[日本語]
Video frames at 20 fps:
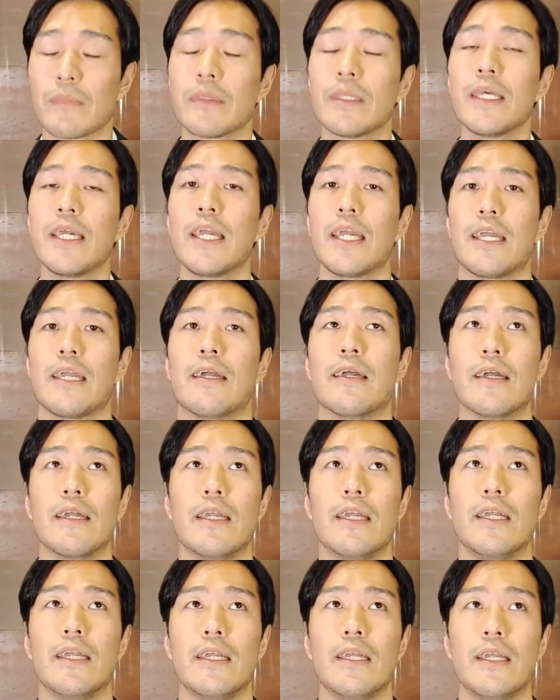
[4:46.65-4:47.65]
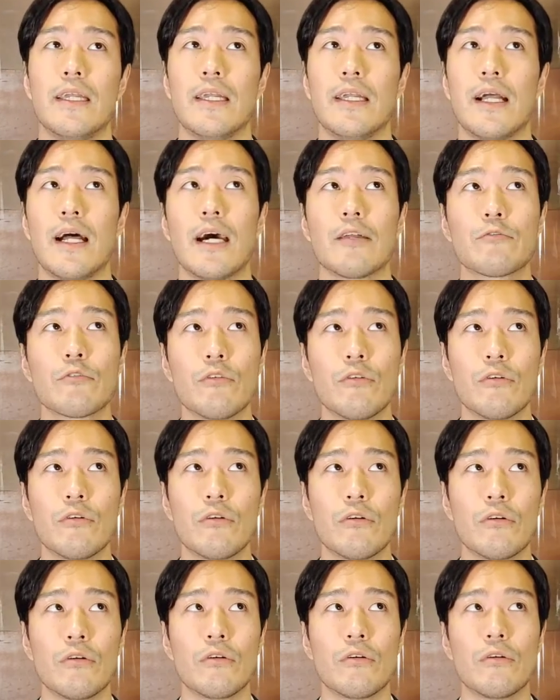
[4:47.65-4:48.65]
で、えー、あ
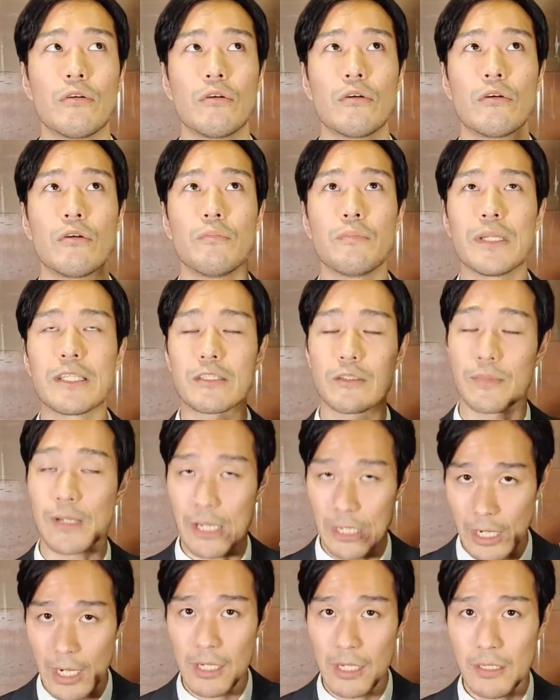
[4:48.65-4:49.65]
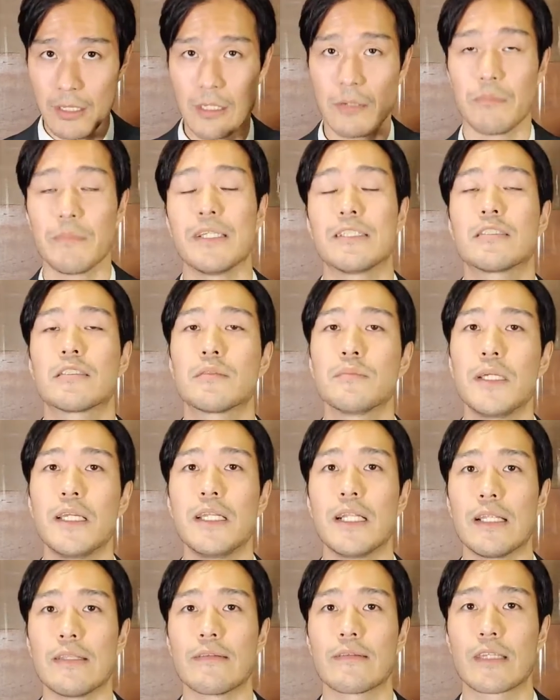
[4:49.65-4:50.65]
と、3つ目かな ?3 つ目
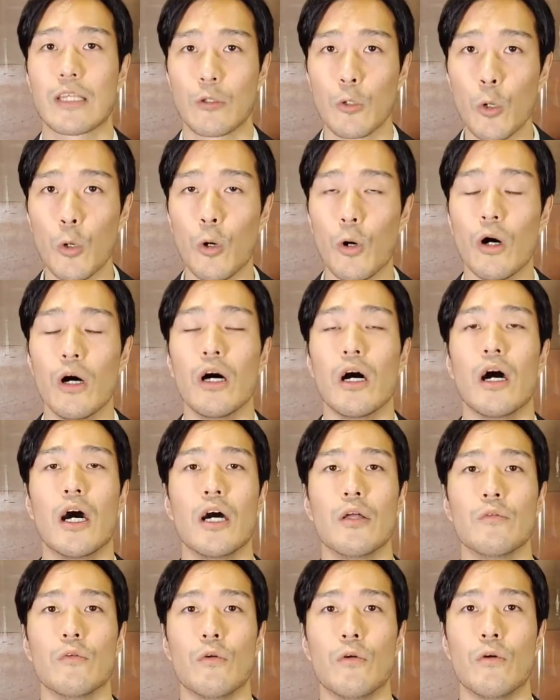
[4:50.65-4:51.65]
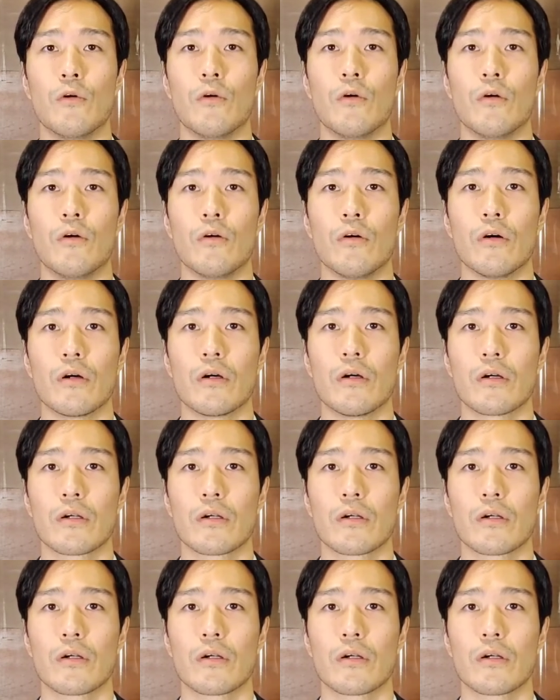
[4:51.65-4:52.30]
なんですけど、あのー、